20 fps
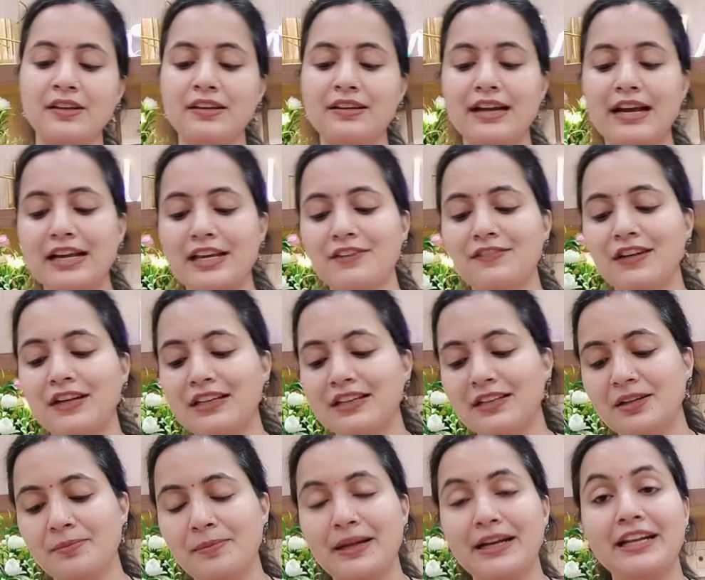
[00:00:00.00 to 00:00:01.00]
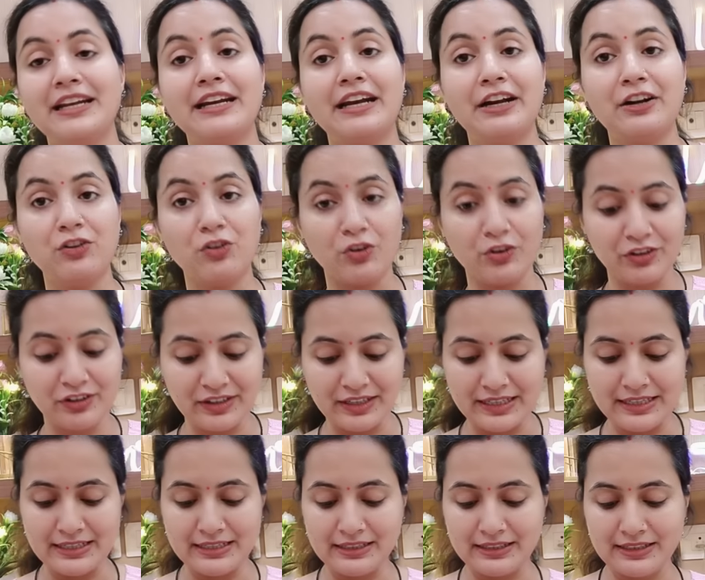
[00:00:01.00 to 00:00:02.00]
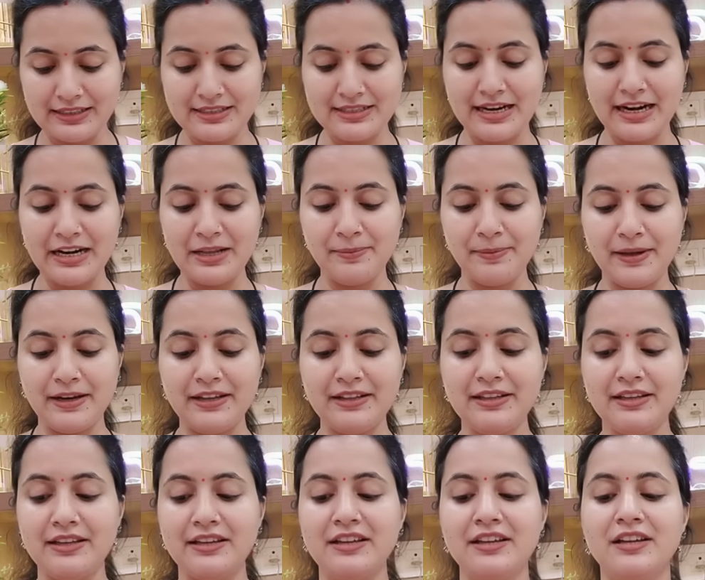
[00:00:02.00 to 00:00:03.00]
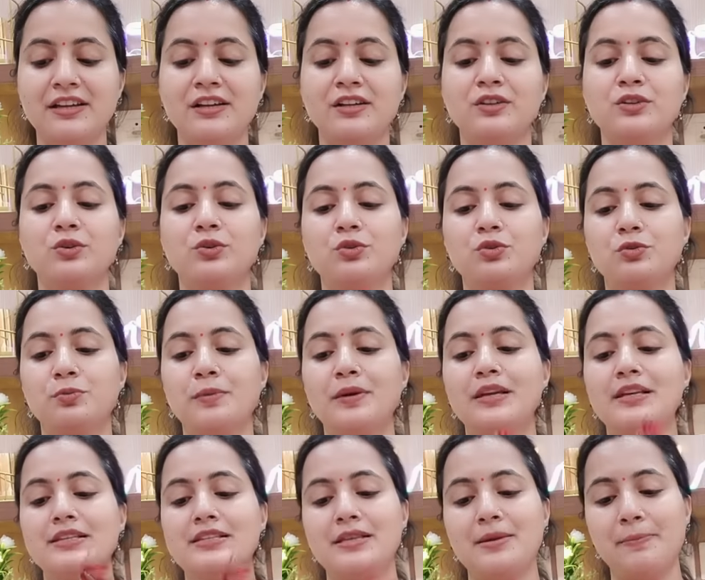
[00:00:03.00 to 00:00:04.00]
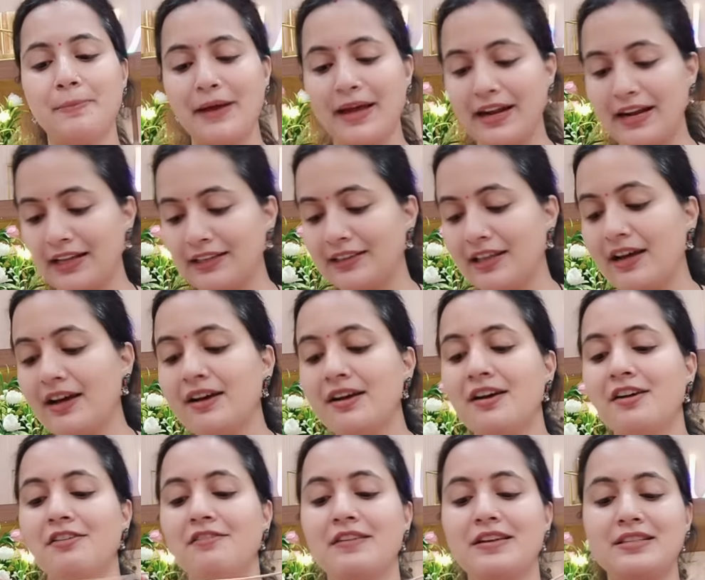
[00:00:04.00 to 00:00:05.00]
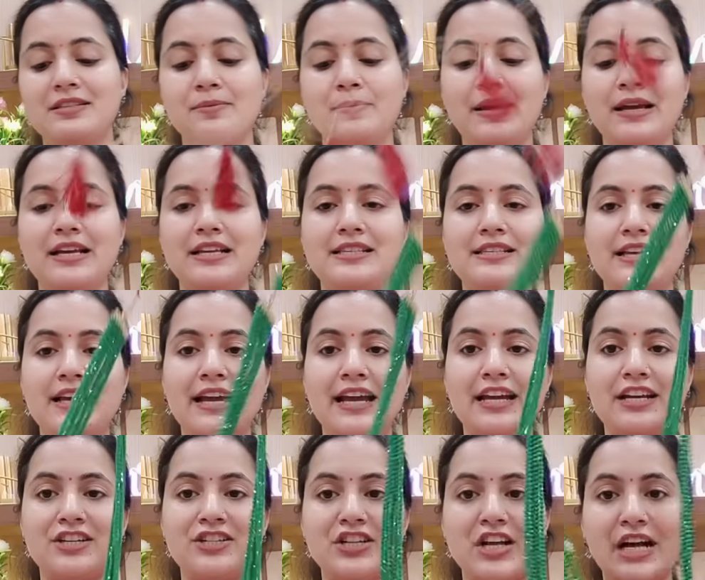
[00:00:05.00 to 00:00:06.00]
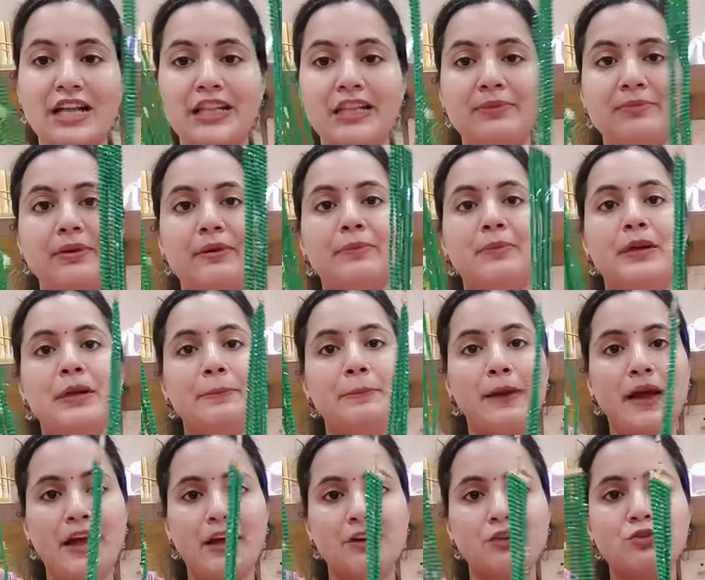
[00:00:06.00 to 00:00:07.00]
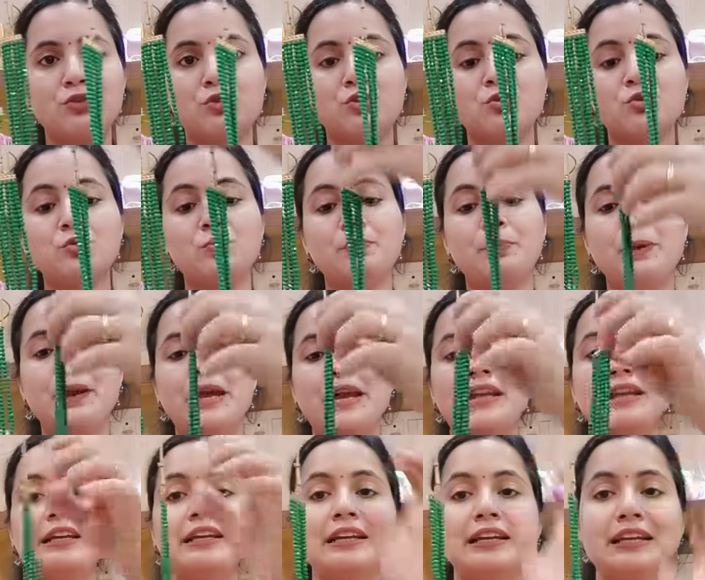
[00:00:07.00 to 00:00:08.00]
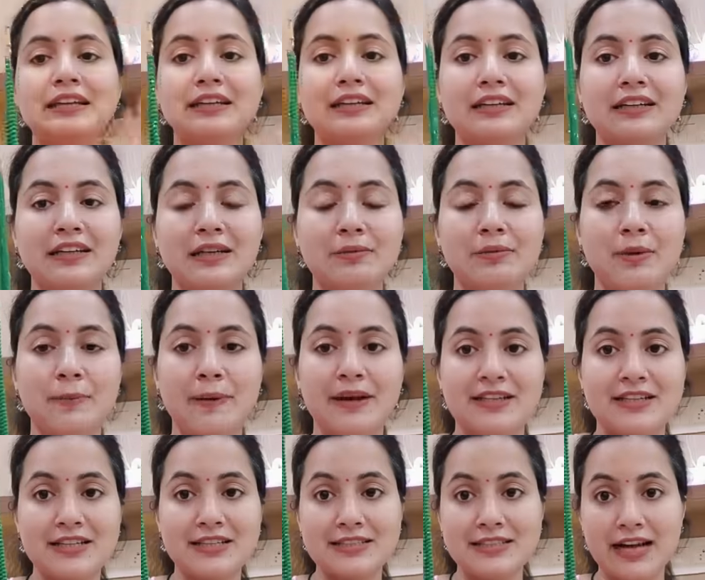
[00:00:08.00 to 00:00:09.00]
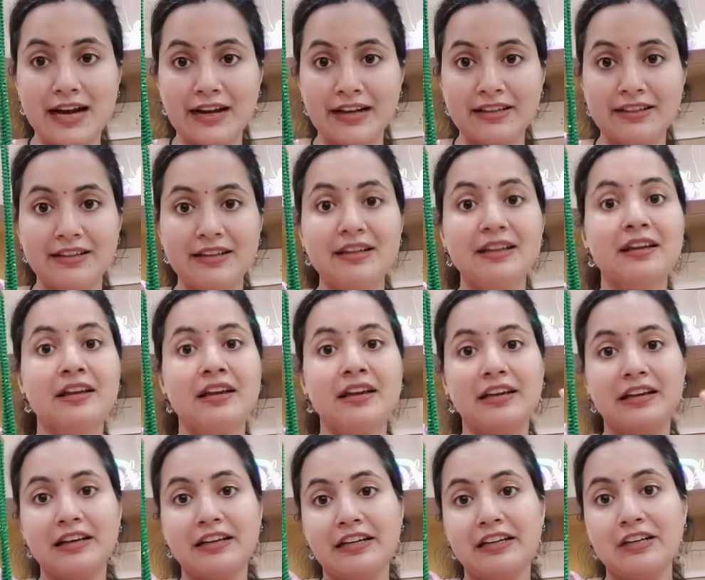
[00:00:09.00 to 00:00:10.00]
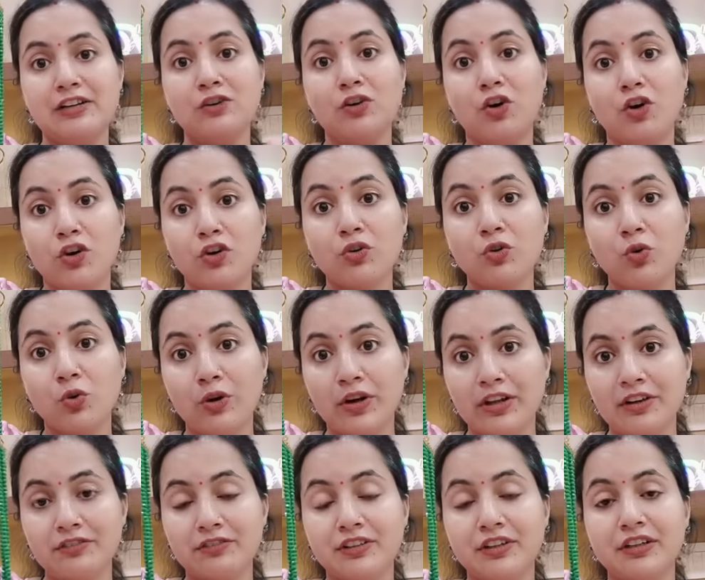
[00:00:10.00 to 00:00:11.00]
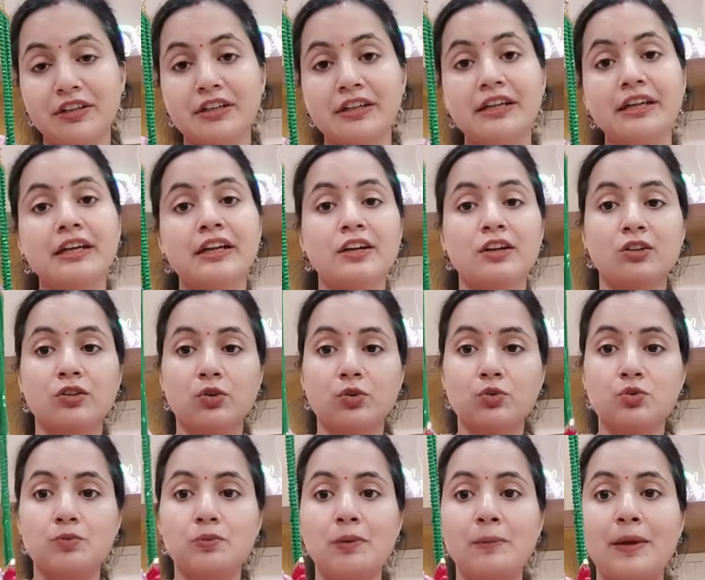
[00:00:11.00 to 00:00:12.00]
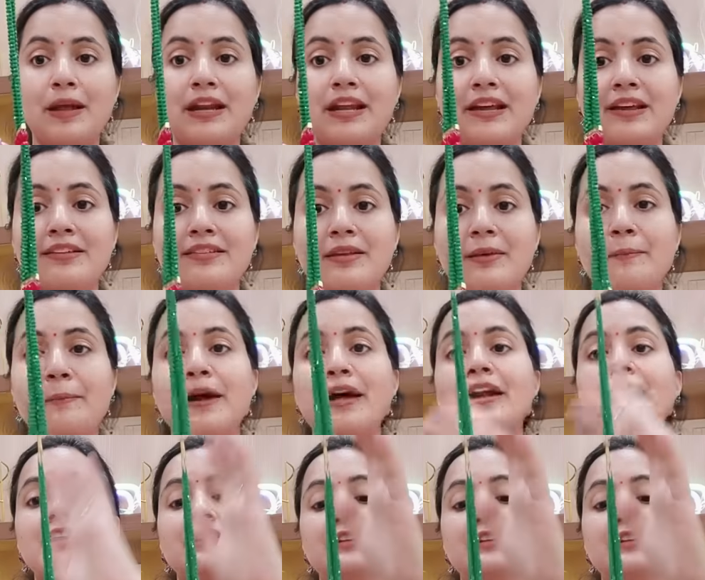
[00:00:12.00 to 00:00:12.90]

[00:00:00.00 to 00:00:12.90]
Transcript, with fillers: राखी वाले दिन मैंने रेड और ग्रीन कलर की साड़ी पहनी थी तो उसमें इसे पहना था वैसे मैं इसे एक शादी में भी पहन चुकी हूँ प्लेन ग्रीन कलर की मेरे पास एक साड़ी थी ग्रीन और गोल्डन वर्क की तो उसमें मैंने इसे पहना